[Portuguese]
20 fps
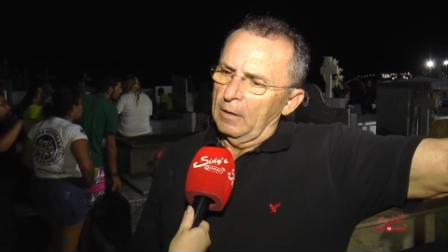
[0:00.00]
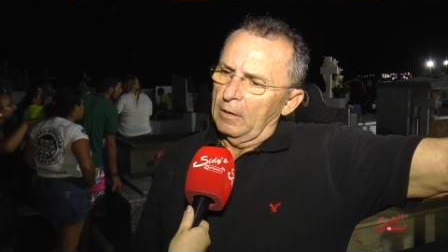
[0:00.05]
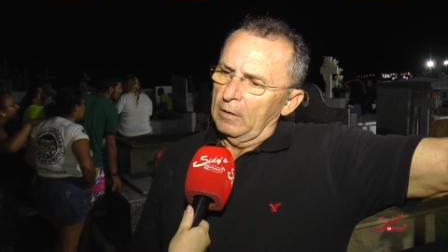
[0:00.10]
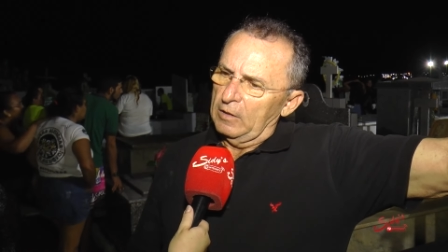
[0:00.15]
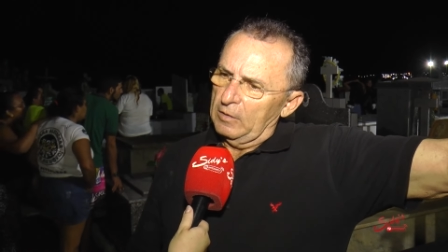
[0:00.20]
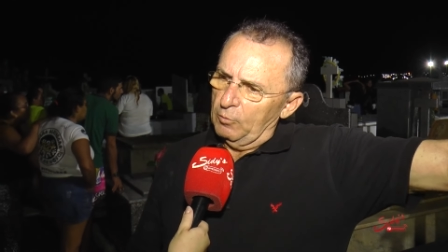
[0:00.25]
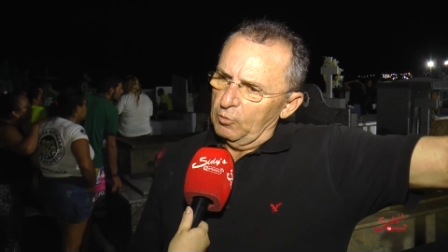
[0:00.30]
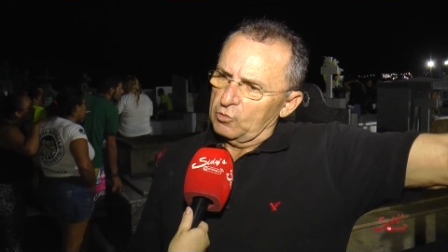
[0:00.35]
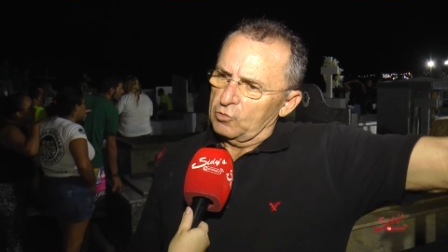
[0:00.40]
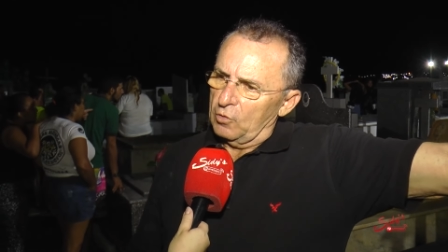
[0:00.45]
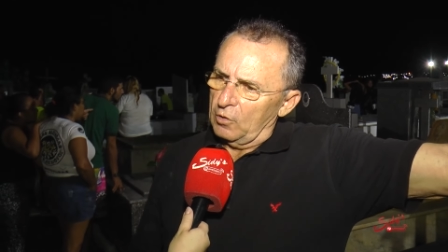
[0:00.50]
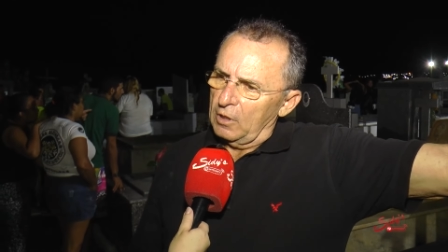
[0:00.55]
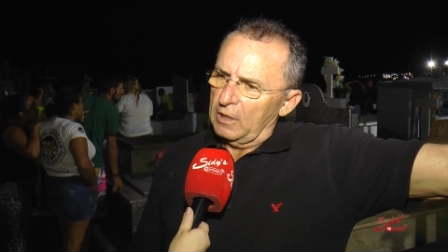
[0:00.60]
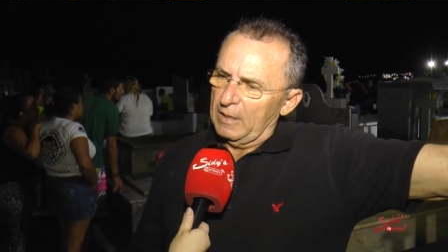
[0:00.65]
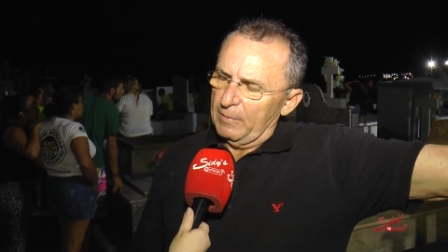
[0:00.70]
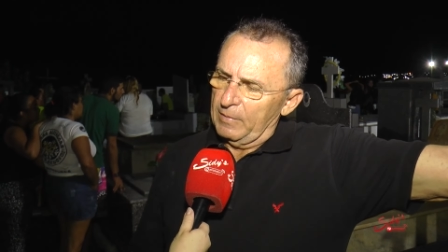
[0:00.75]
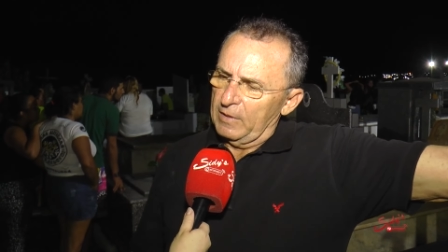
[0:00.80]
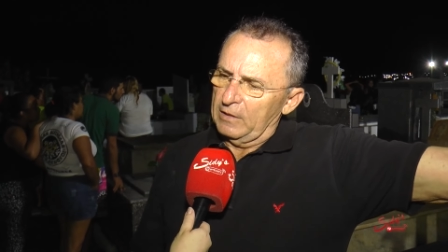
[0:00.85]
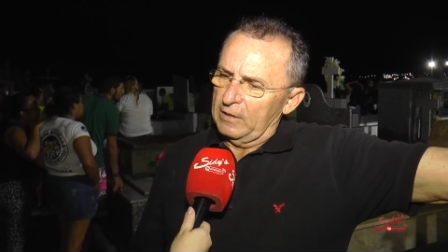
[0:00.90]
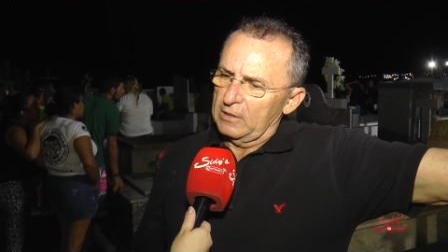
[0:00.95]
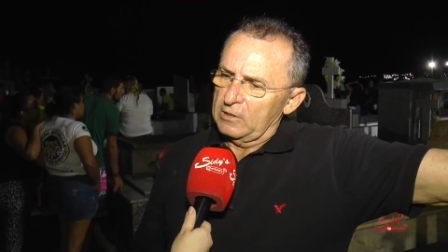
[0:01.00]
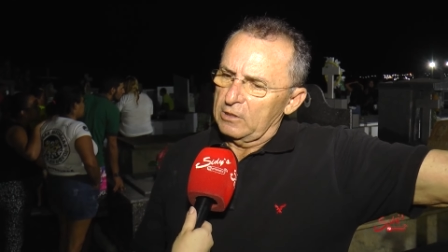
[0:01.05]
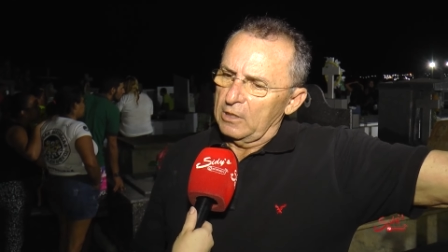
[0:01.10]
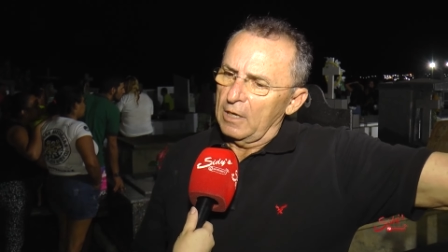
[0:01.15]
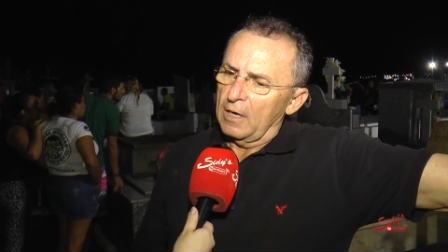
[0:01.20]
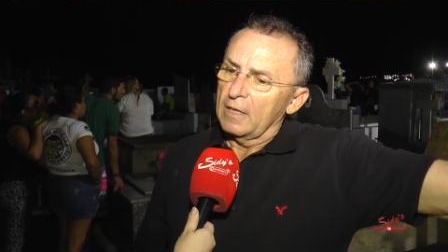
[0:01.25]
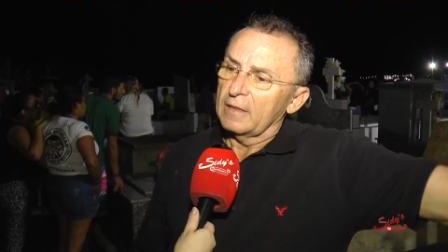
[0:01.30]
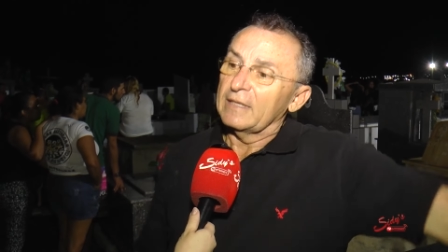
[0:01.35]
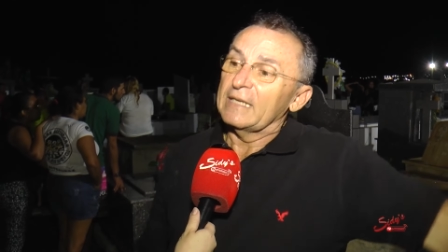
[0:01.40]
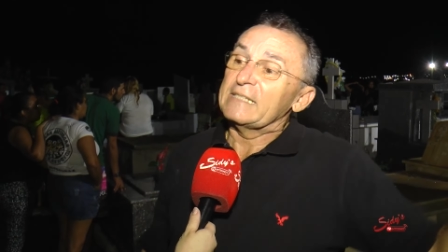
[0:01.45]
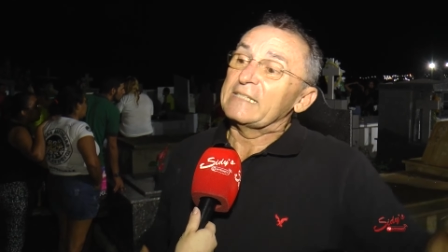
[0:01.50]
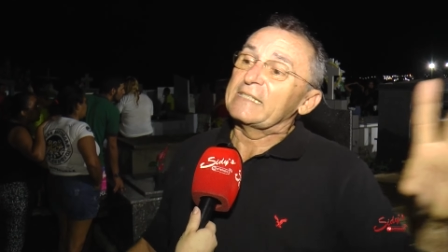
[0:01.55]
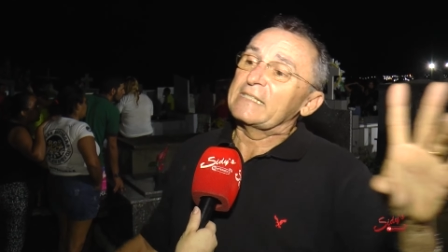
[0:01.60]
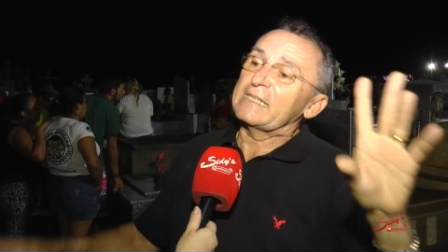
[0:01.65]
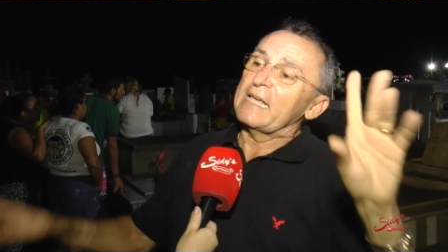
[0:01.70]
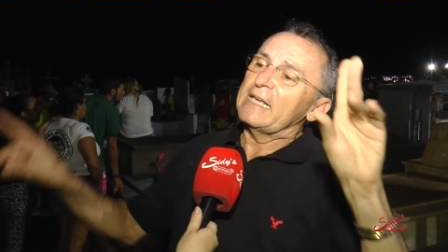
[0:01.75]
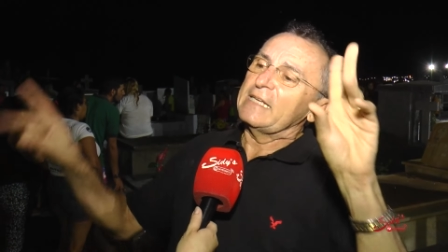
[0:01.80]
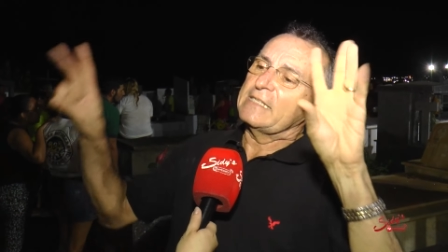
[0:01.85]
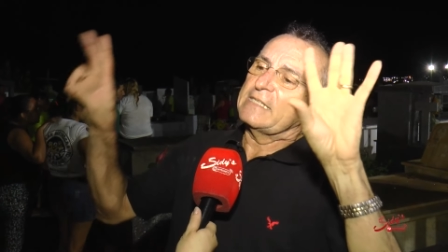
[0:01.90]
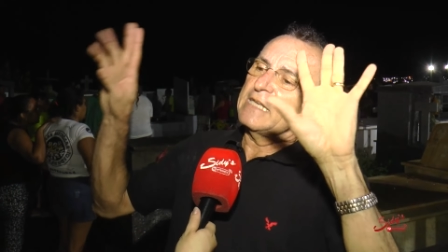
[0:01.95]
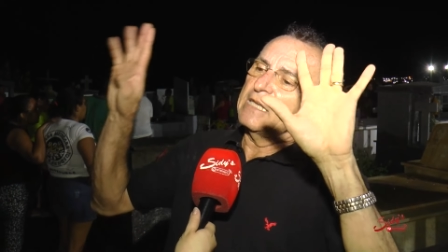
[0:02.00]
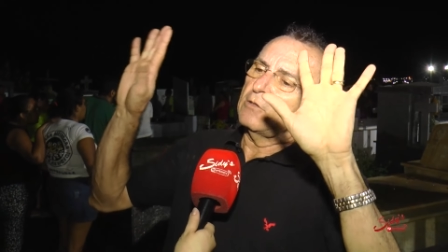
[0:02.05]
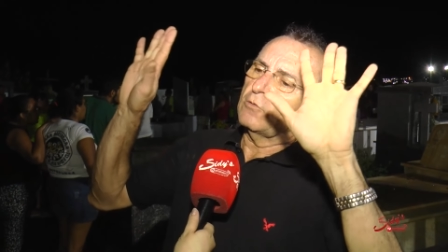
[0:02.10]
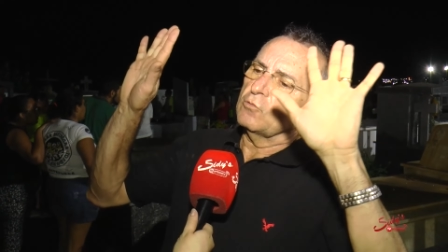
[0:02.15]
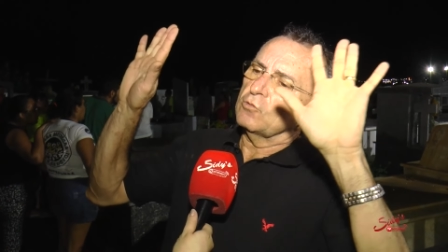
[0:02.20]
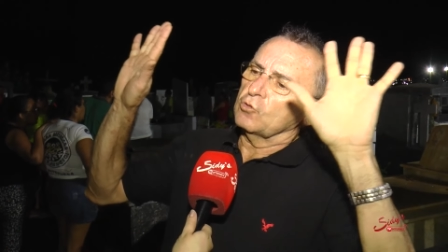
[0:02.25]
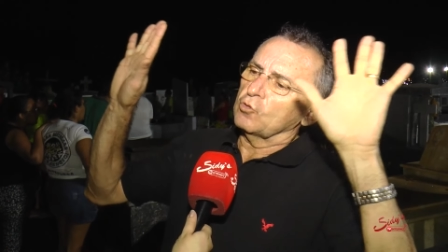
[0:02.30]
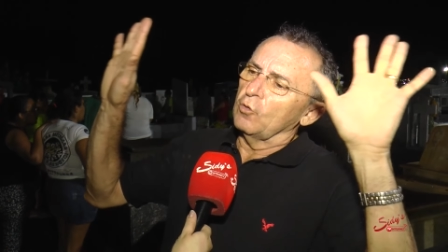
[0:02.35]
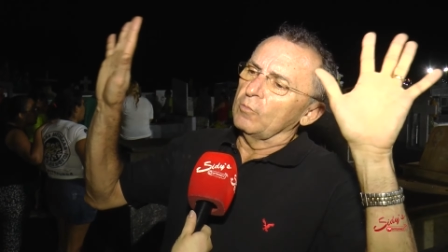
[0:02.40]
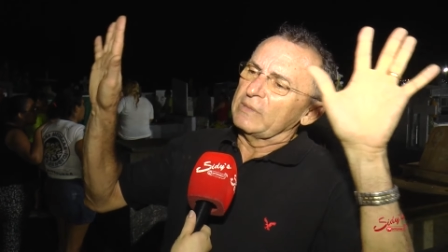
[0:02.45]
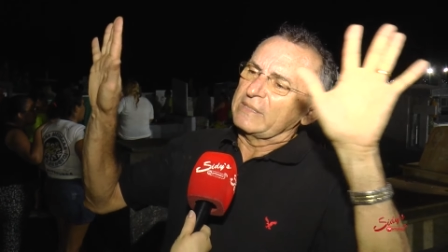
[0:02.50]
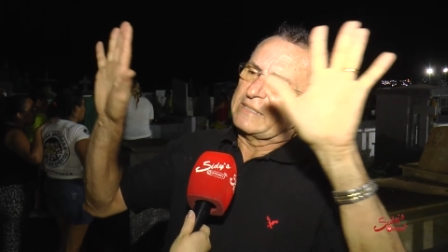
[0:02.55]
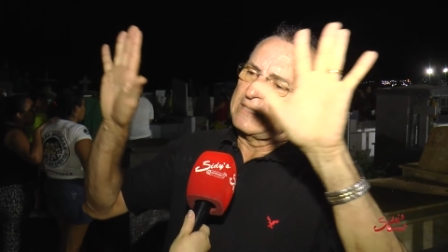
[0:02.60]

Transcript: de Mossoró, da penitenciária. Tem 600 homens,